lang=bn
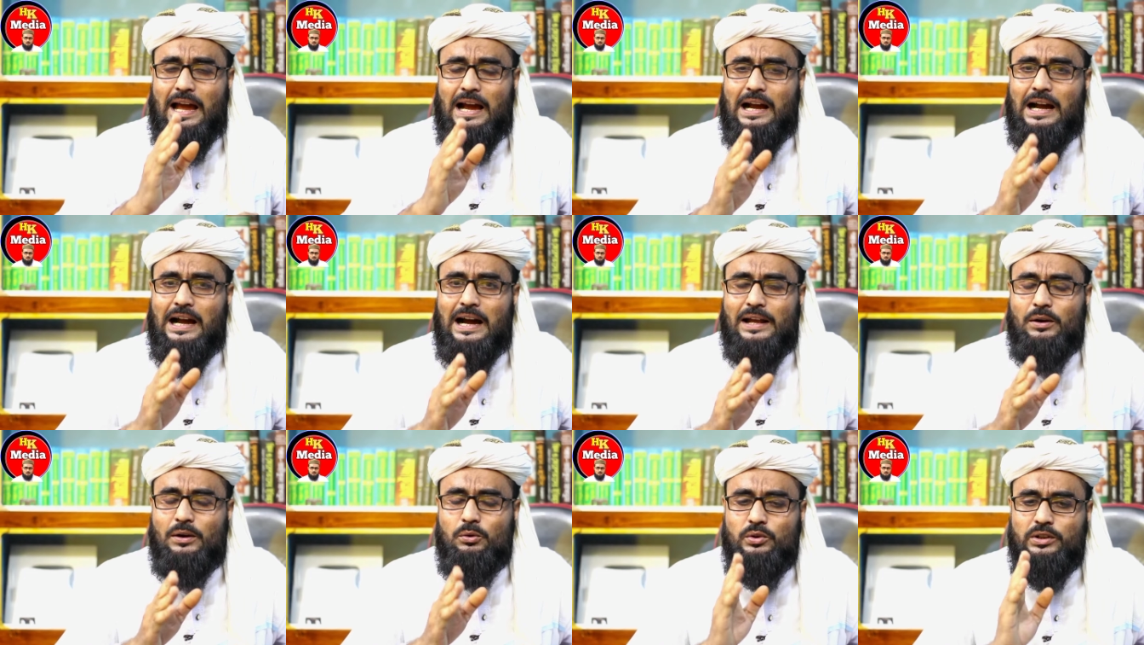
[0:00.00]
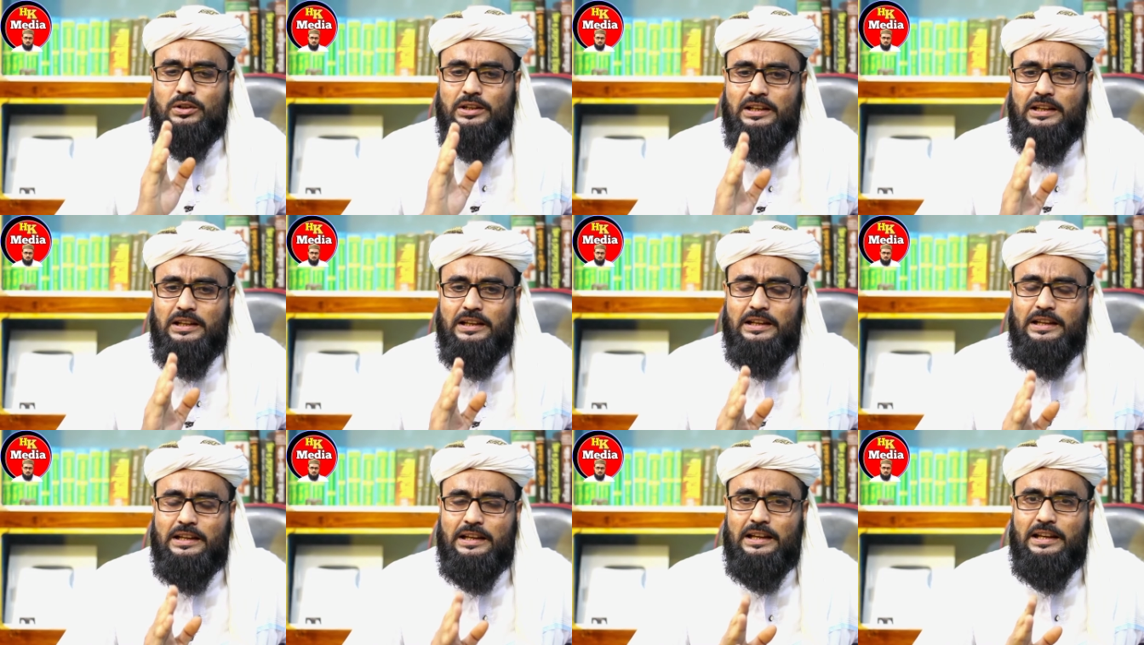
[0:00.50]
এগারোটি
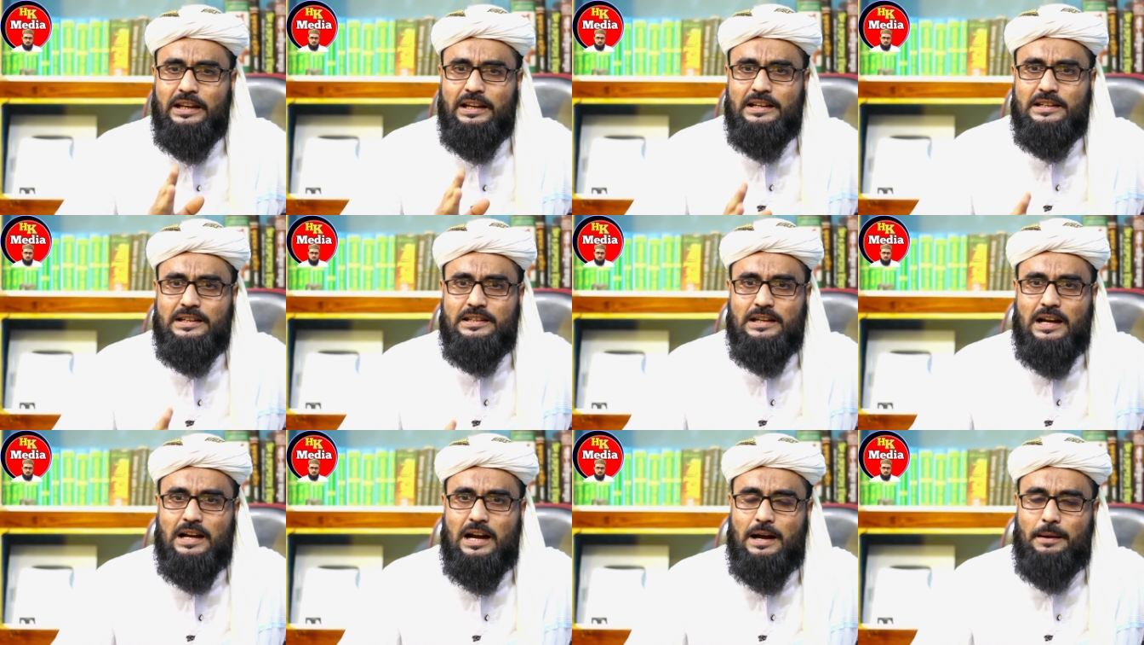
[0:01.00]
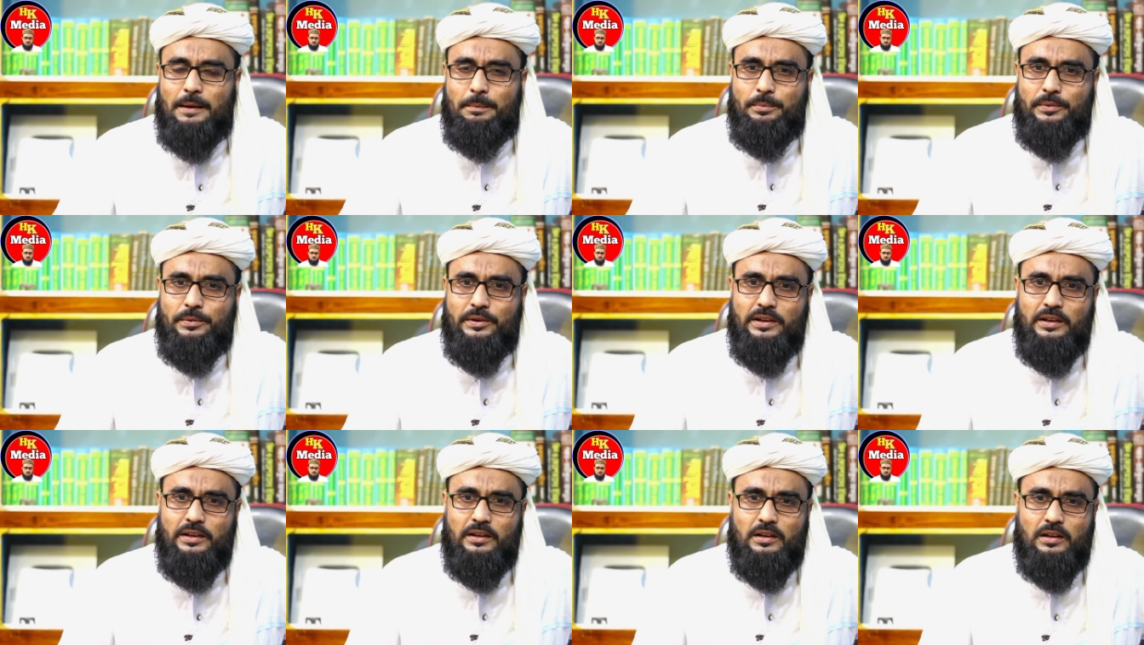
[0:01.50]
গিঁট
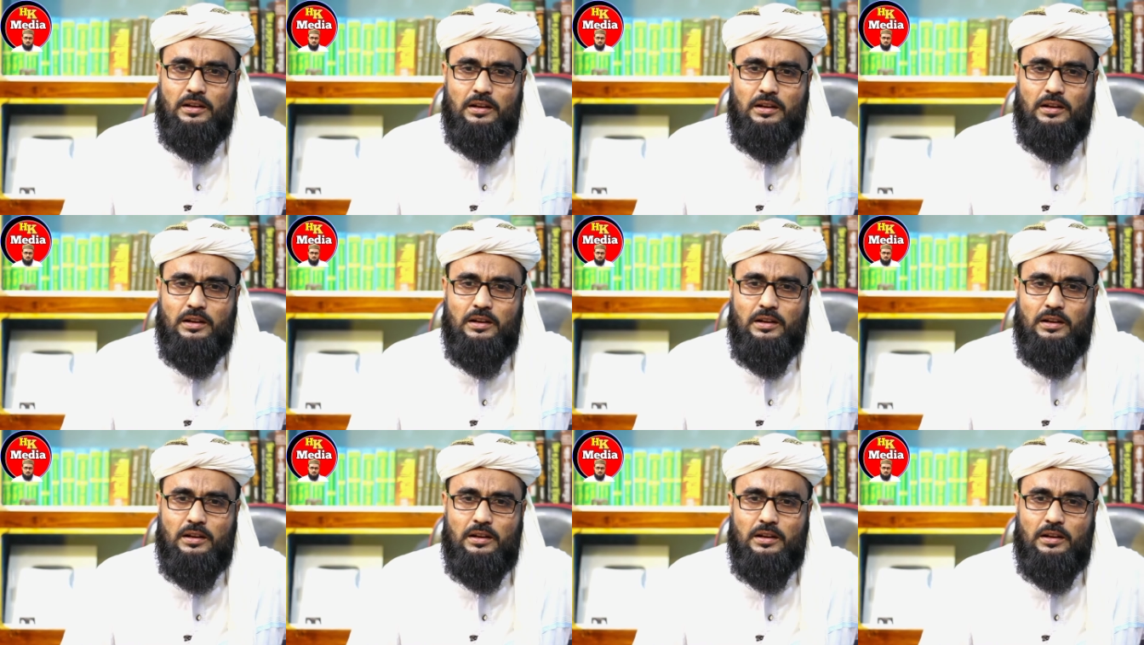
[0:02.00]
আপনি